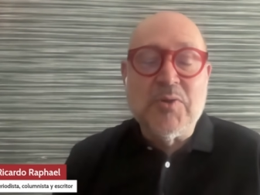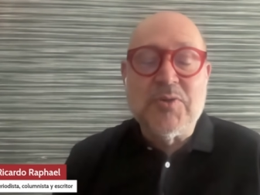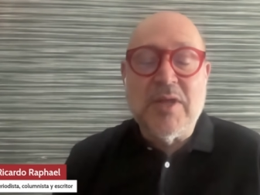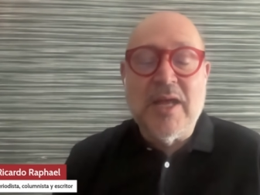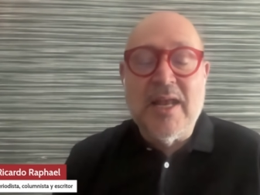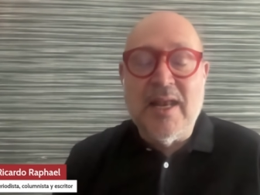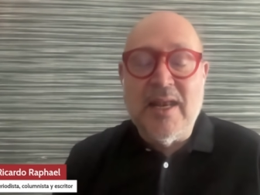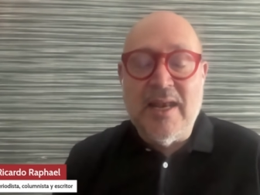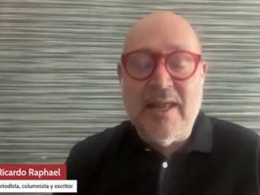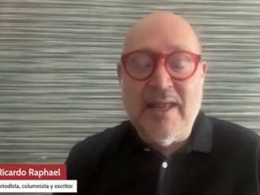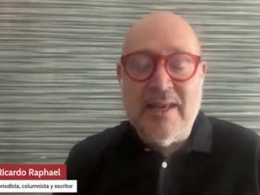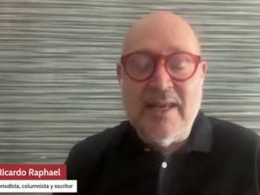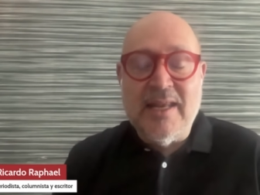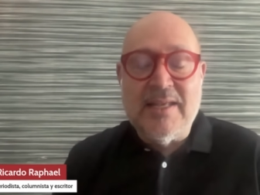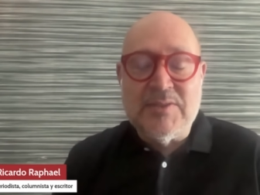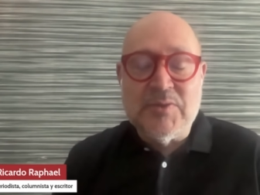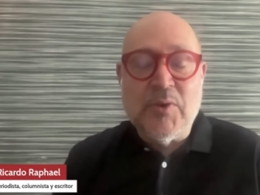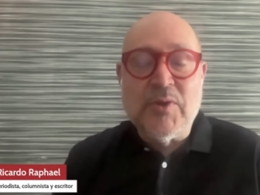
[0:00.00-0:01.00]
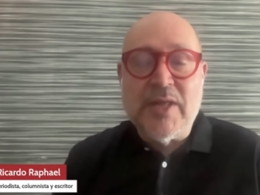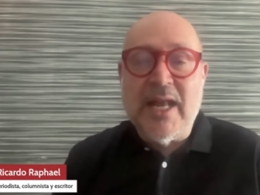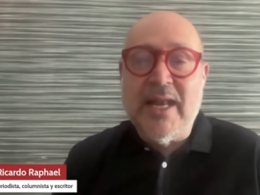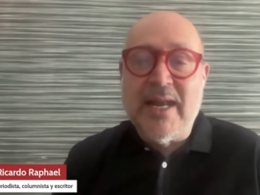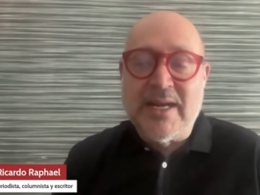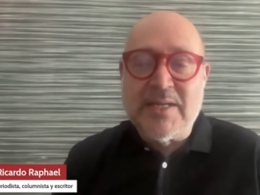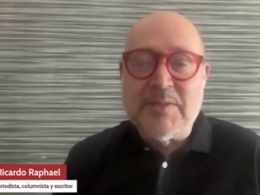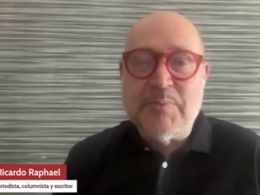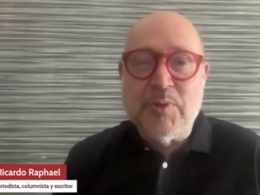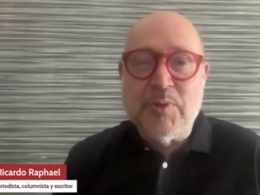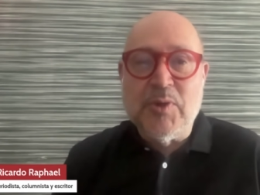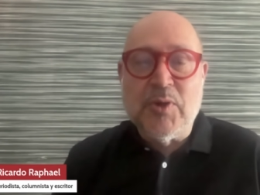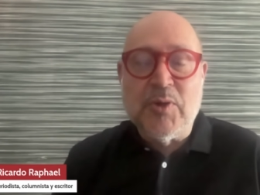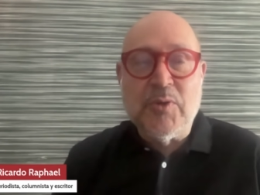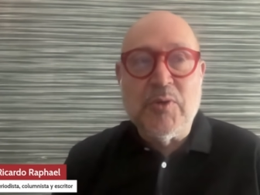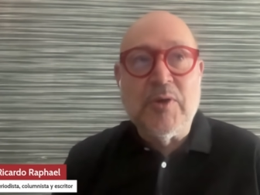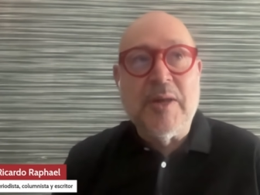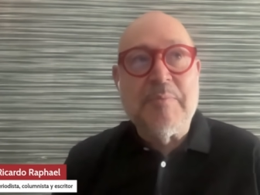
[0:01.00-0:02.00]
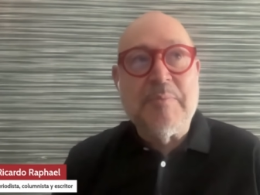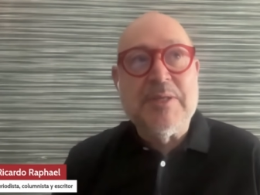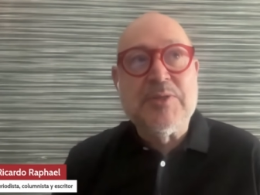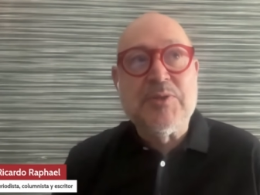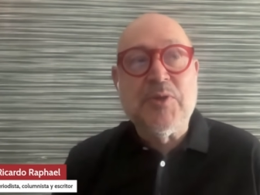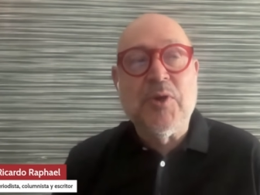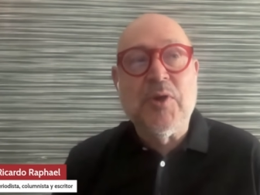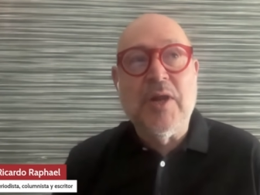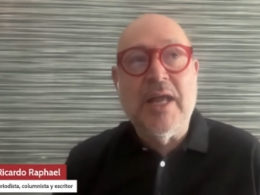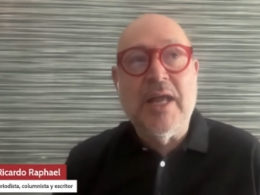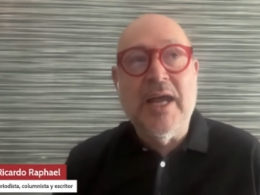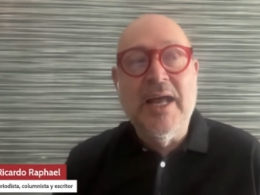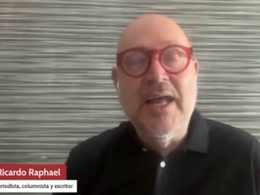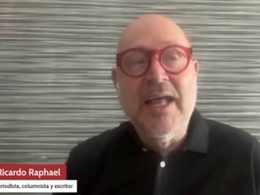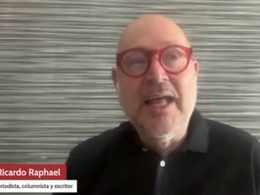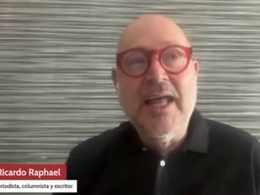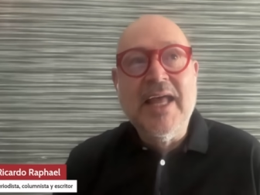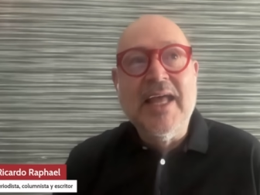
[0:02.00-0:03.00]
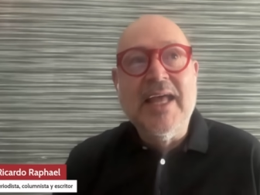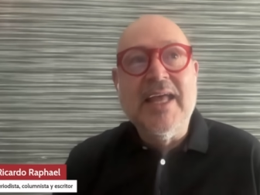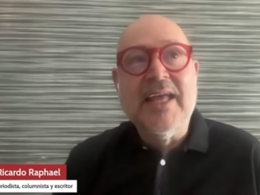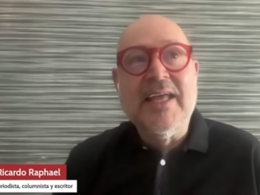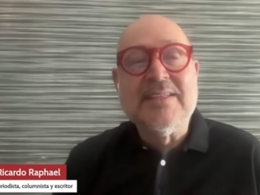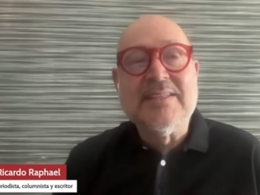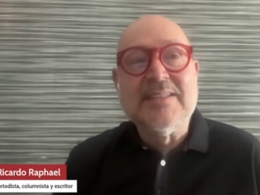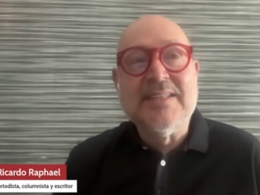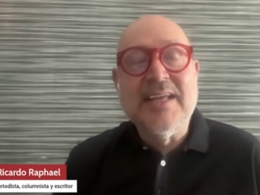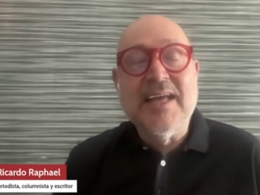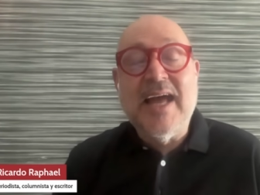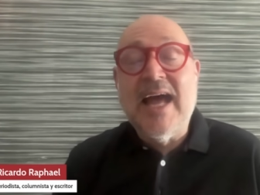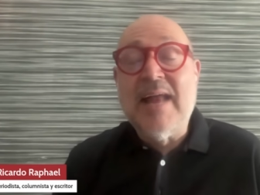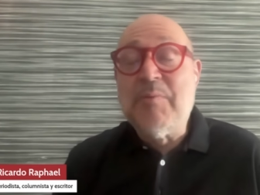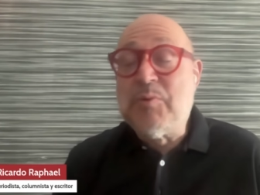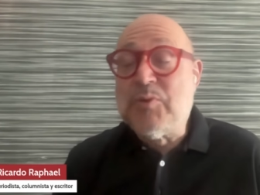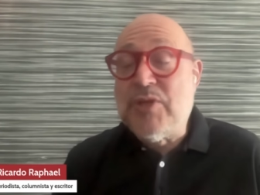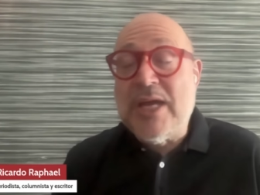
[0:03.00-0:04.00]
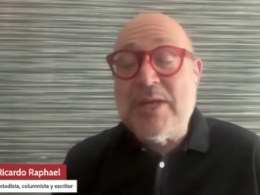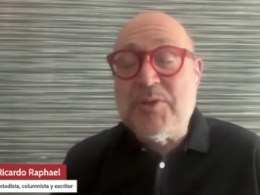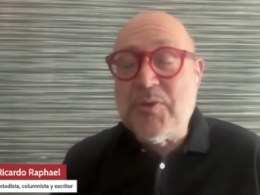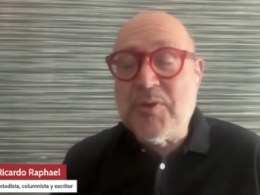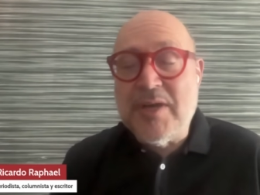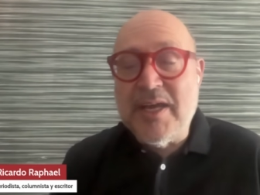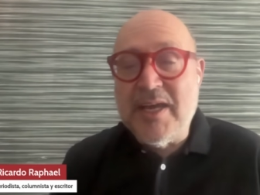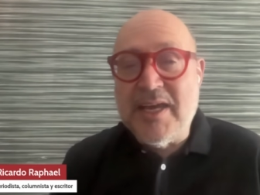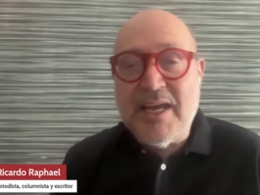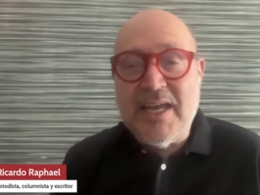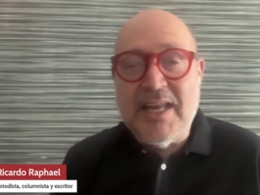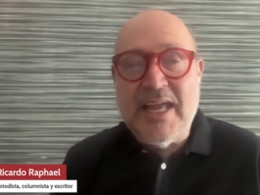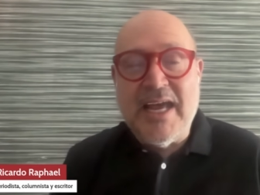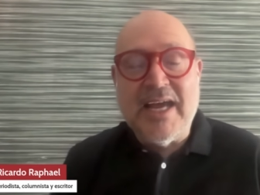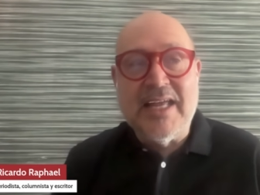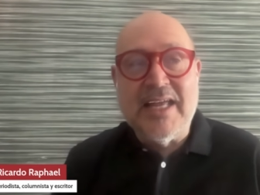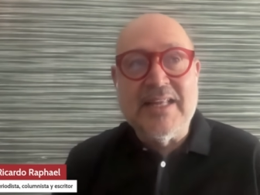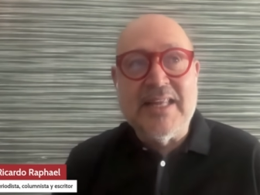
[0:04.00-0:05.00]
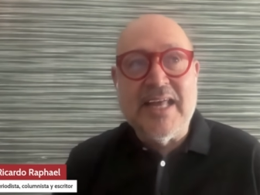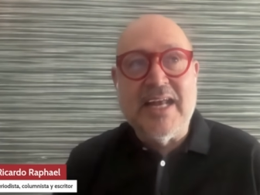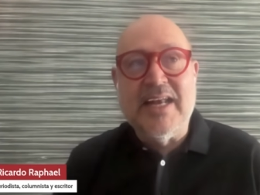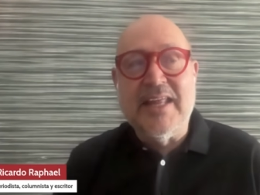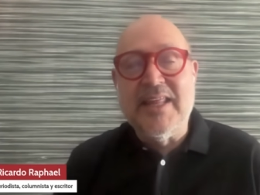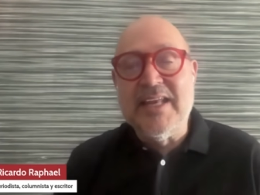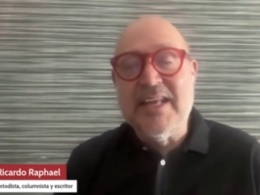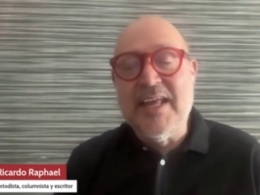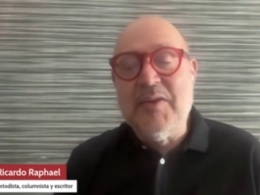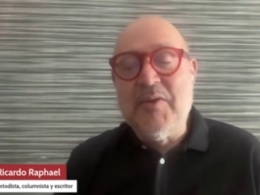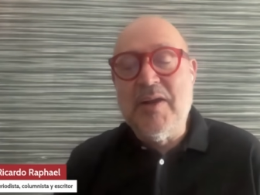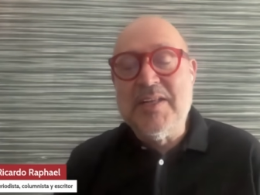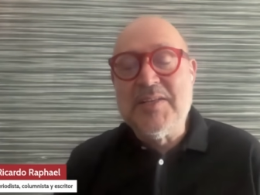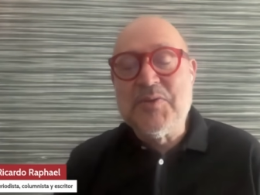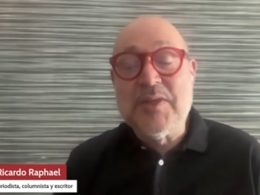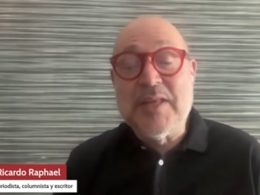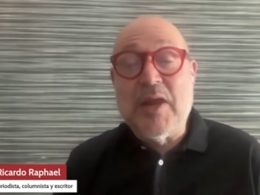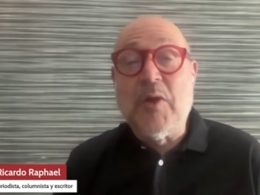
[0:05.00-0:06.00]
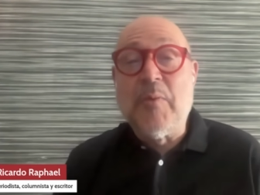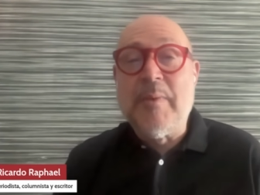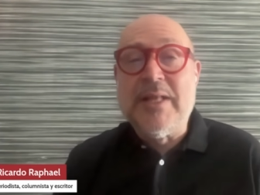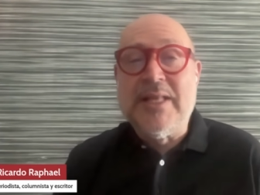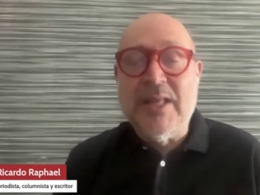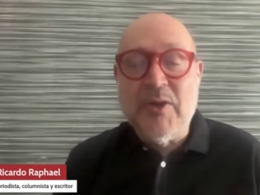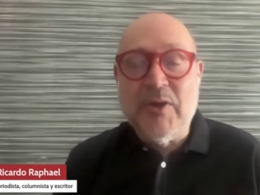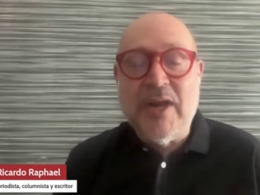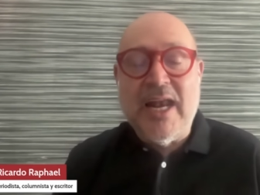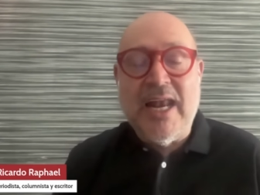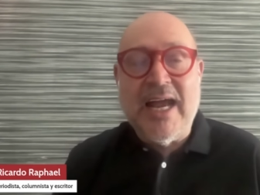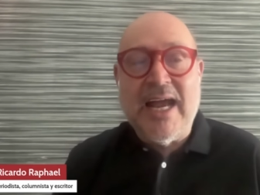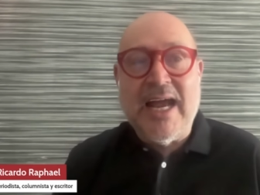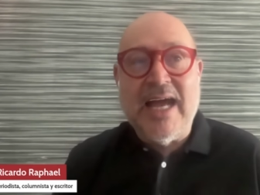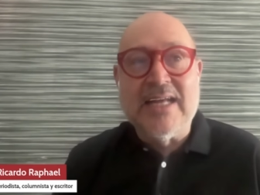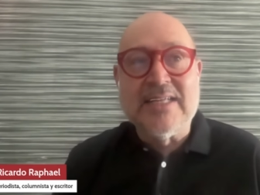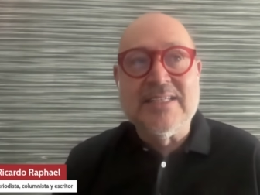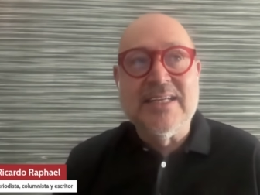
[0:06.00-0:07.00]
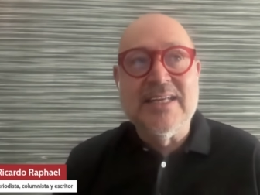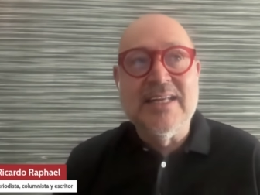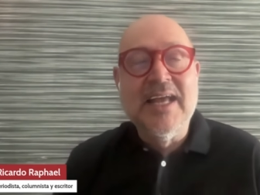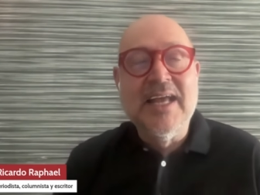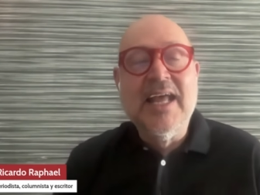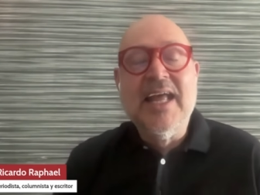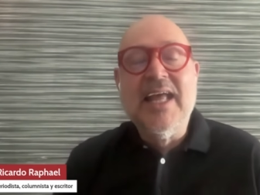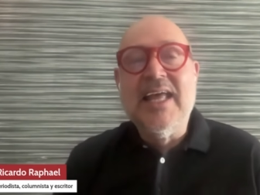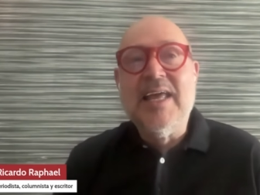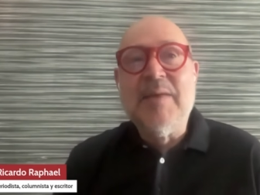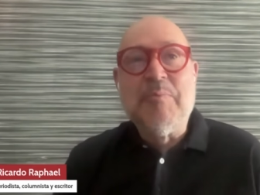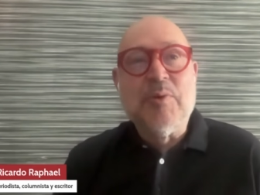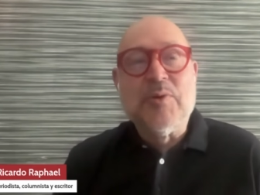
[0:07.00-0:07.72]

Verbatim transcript: pues, el, escolta le respondió con una pistola este, al muchacho que quería quitarle dinero en la escolta lo metieron a la cárcel